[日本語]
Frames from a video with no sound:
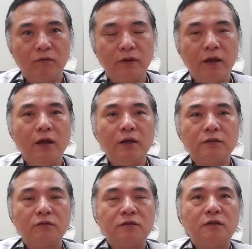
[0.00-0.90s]
ね、
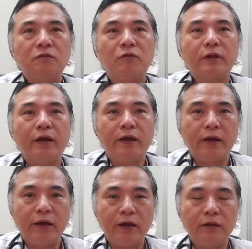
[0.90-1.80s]
そしてそこで、
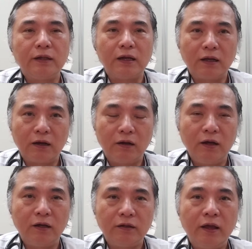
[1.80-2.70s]
えー、何が、
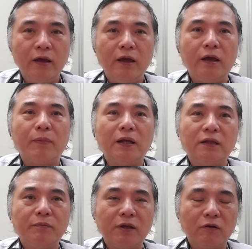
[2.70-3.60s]
えー、ね、
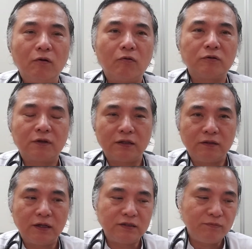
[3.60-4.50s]
パンデミックを起こすかっ
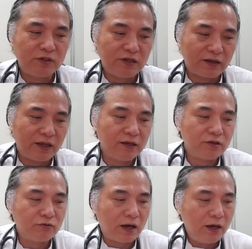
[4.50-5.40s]
ていうのは地道な研
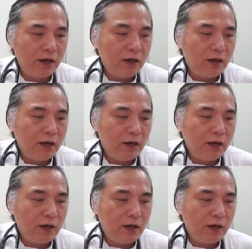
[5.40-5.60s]
究が、